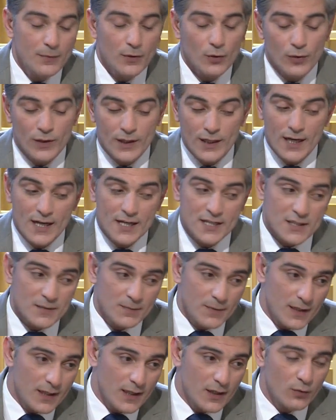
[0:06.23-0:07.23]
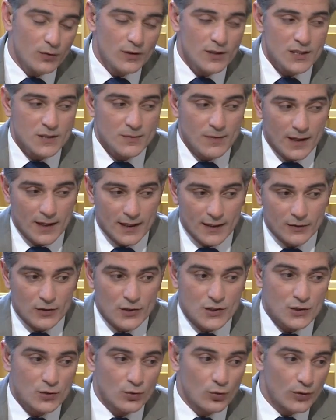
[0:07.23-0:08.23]
والنسبه والنسبه غير
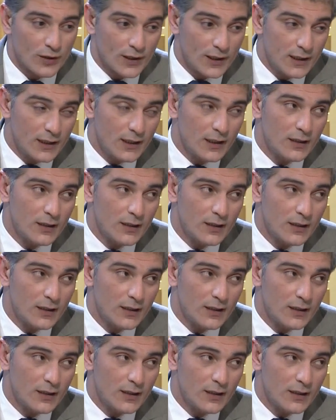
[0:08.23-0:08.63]
دستوريه احنا